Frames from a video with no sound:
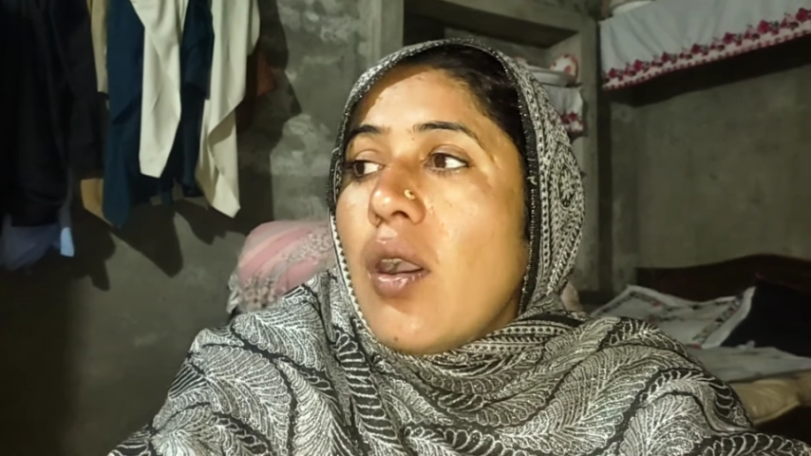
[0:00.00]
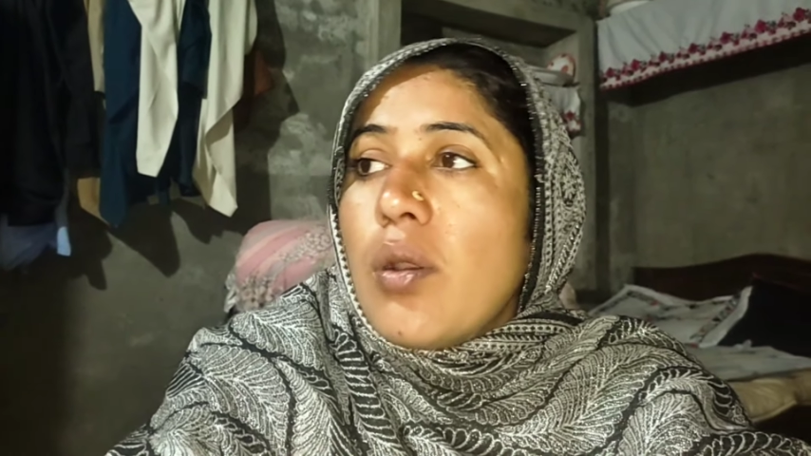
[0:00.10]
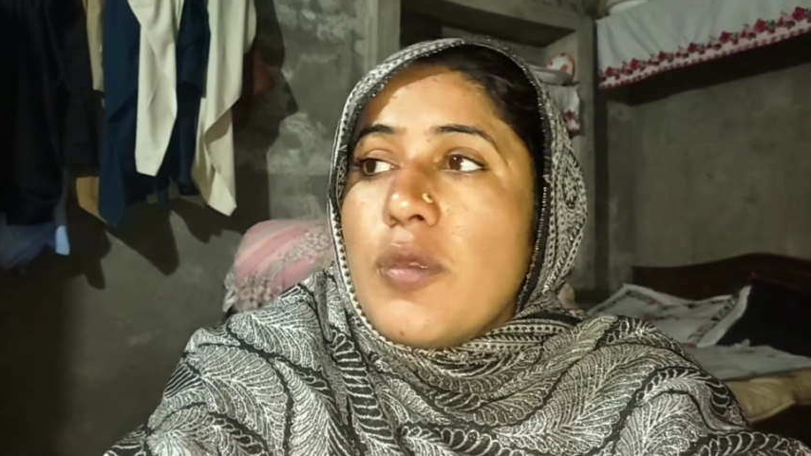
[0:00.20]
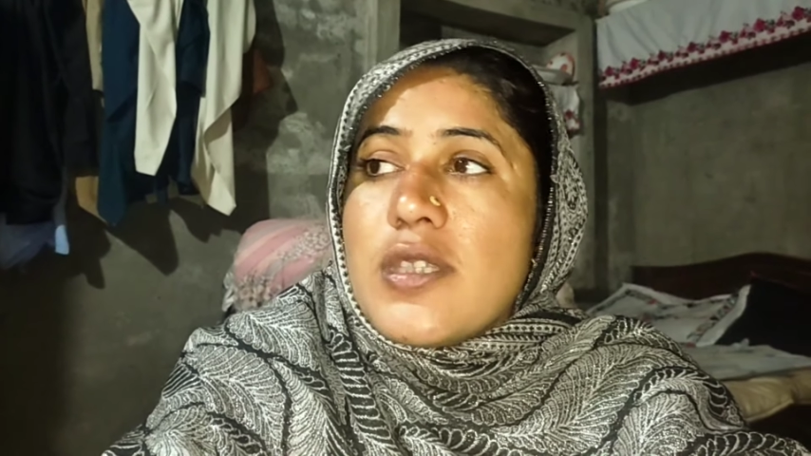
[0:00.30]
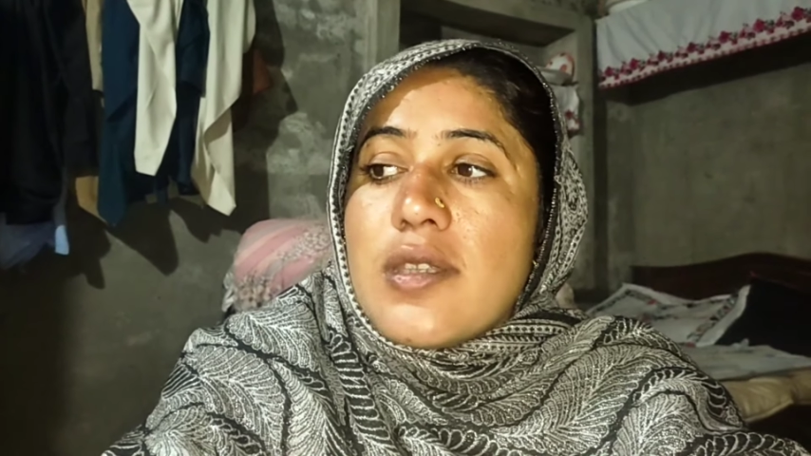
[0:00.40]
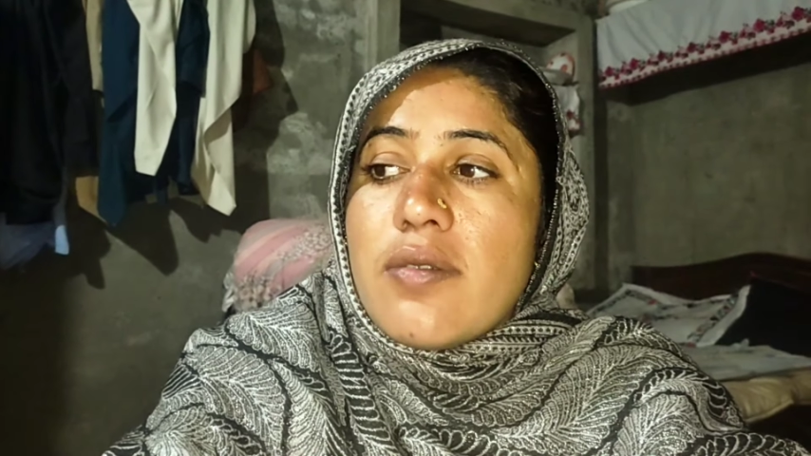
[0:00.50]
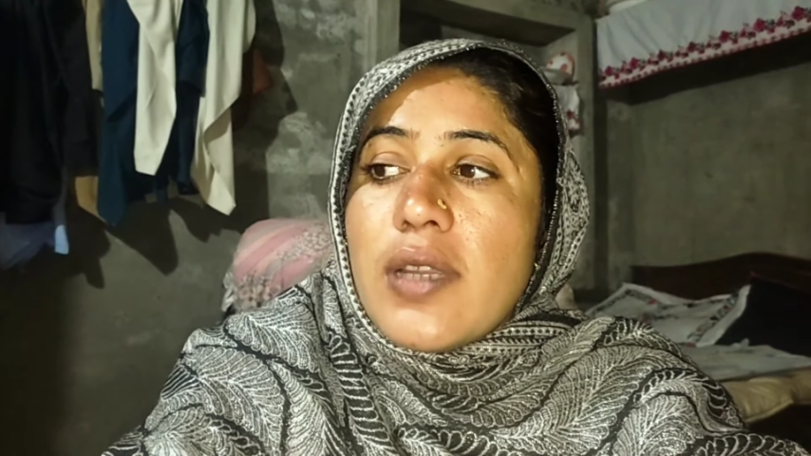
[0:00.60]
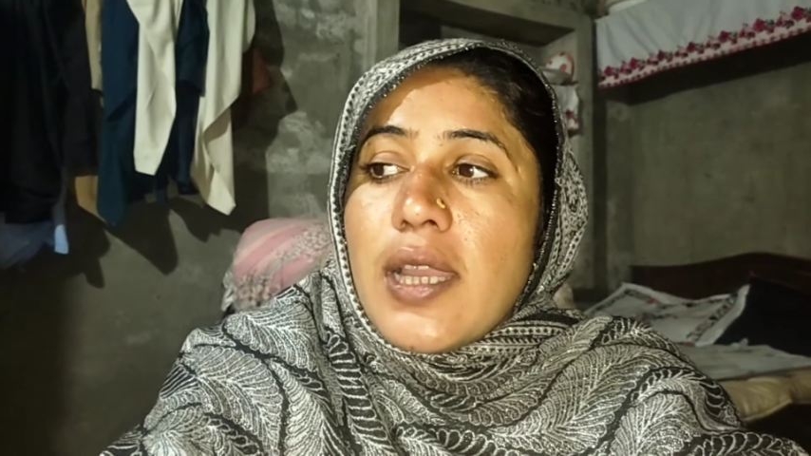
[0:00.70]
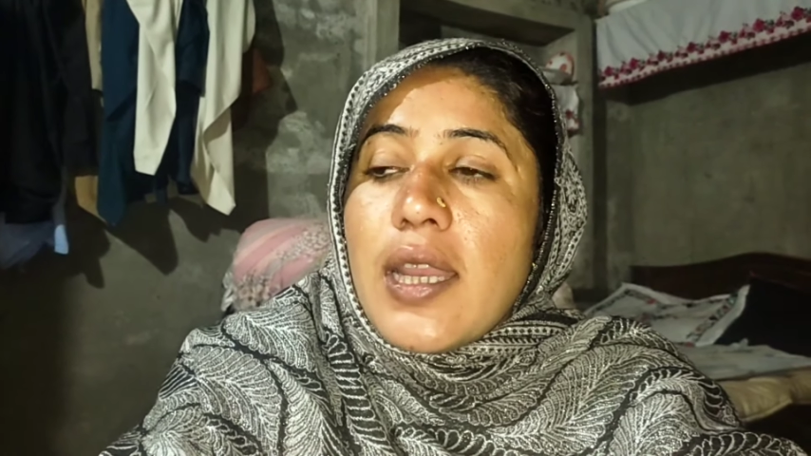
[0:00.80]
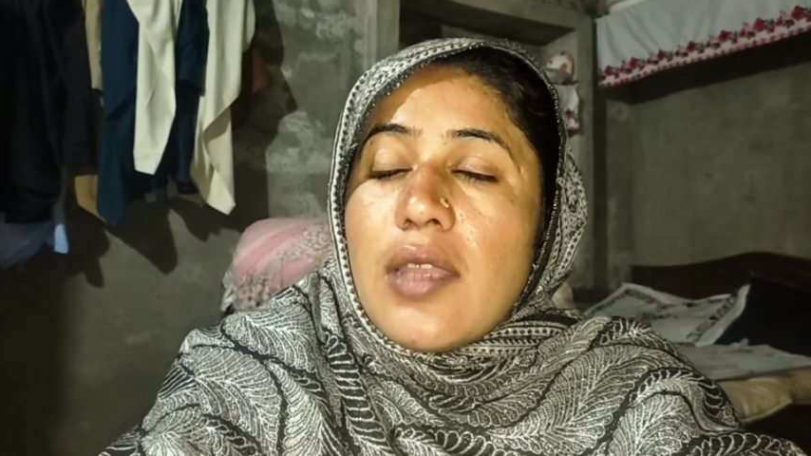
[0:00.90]
और बिस्तर
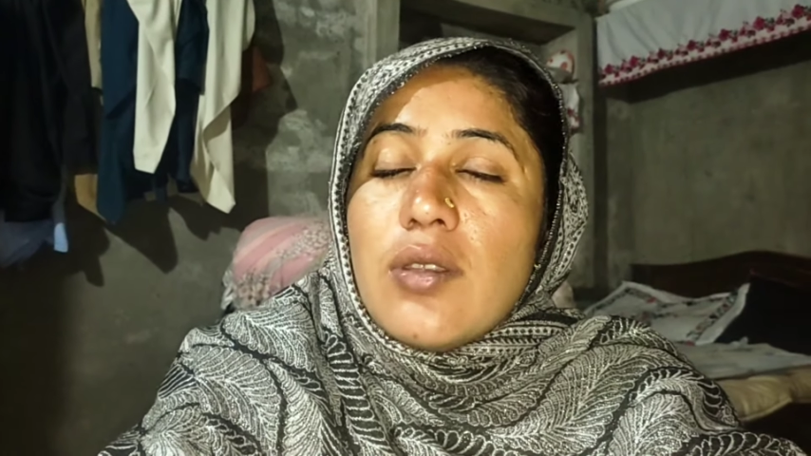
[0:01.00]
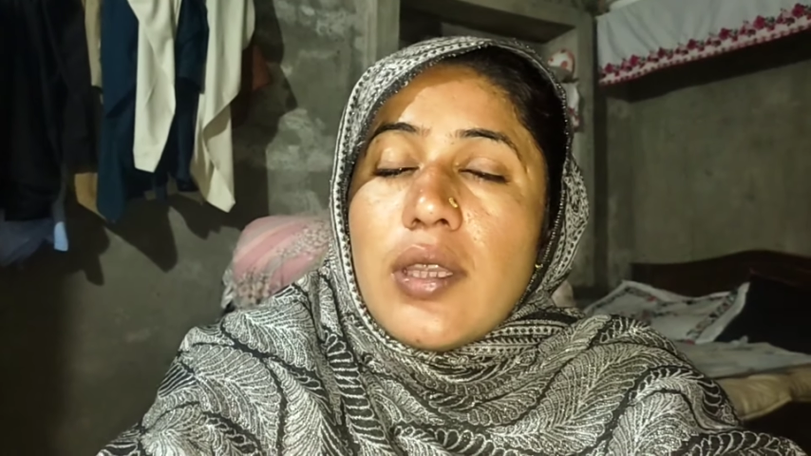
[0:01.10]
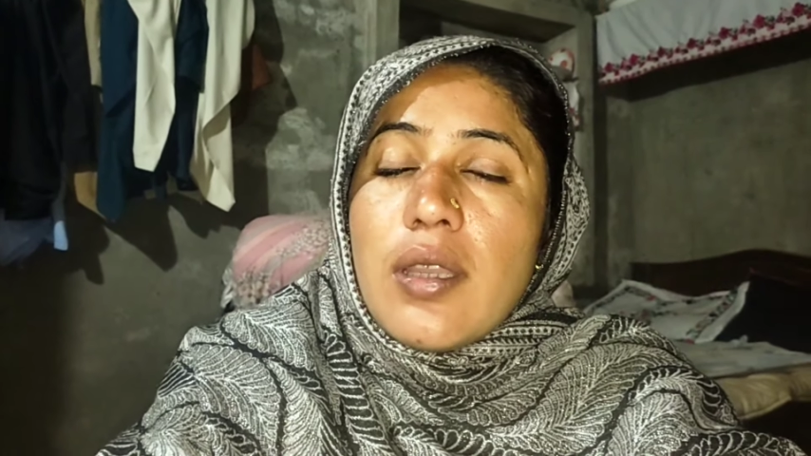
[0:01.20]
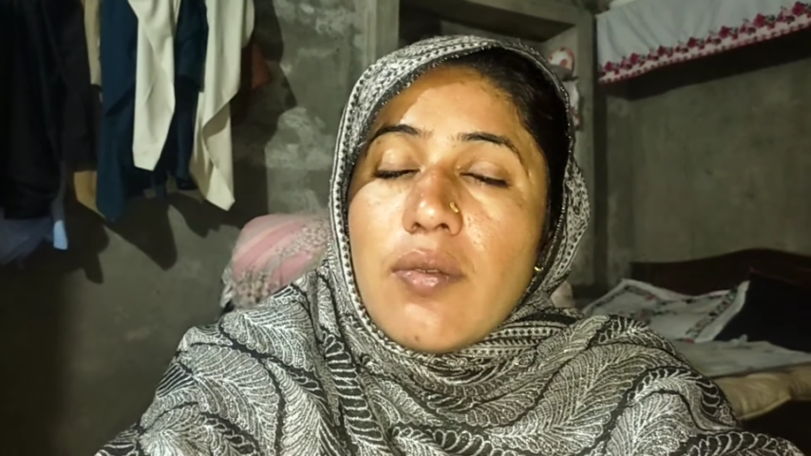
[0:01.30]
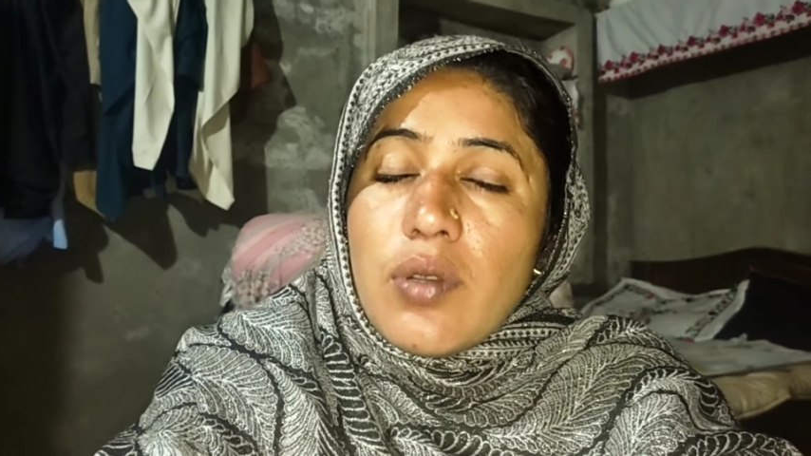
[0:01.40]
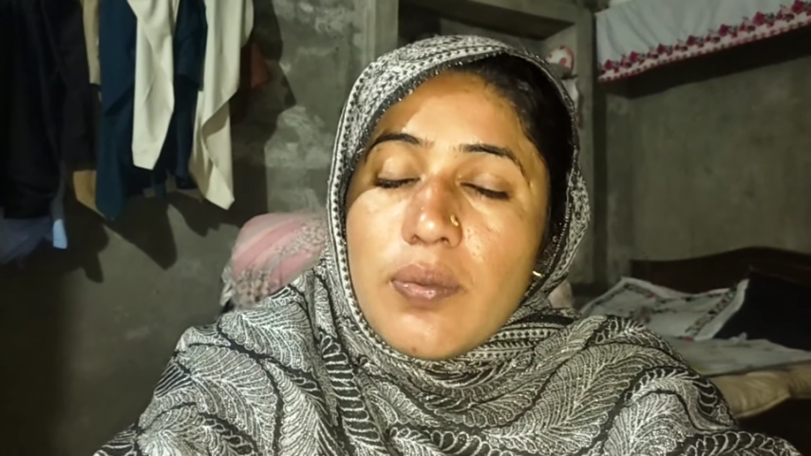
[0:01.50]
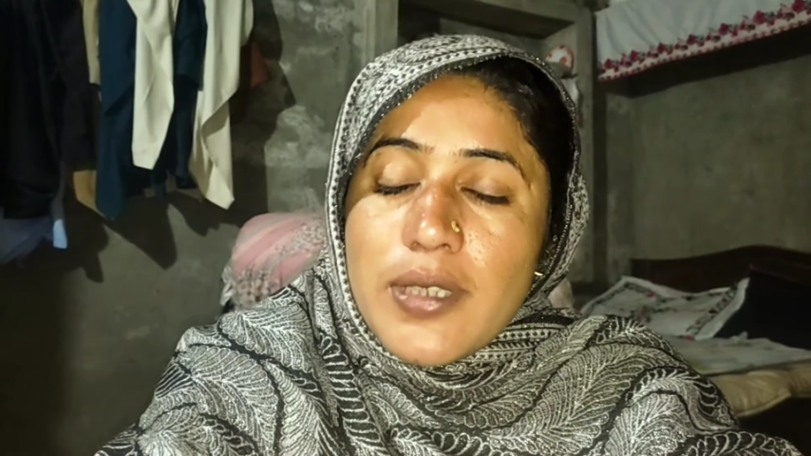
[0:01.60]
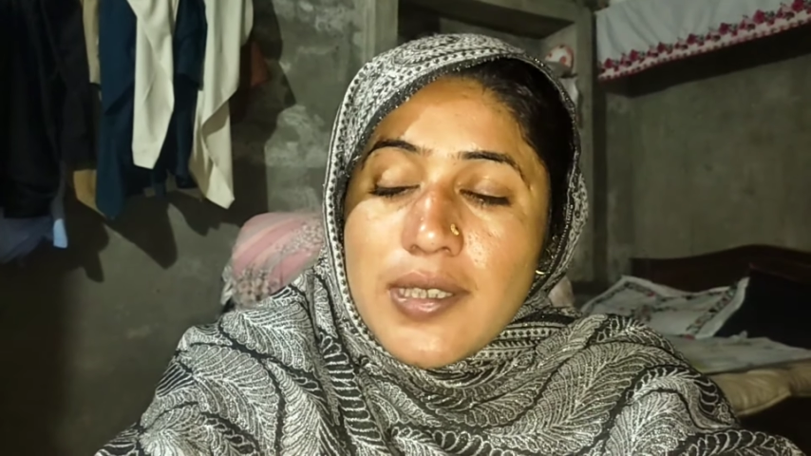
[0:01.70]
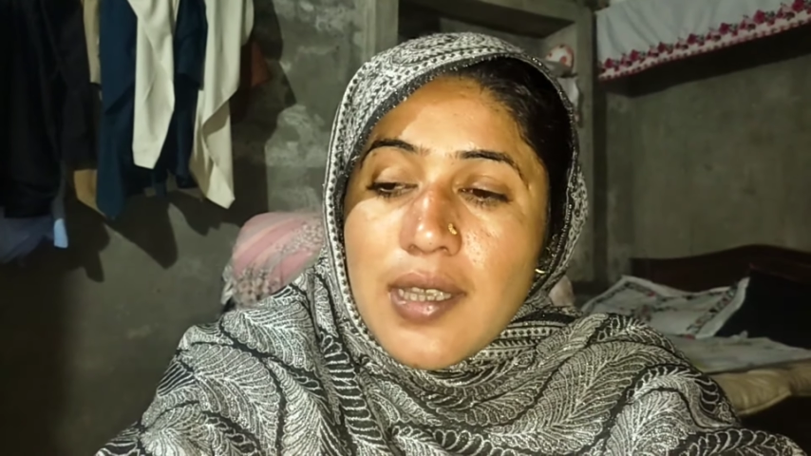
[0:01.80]
वगैरह जो है ना वो भी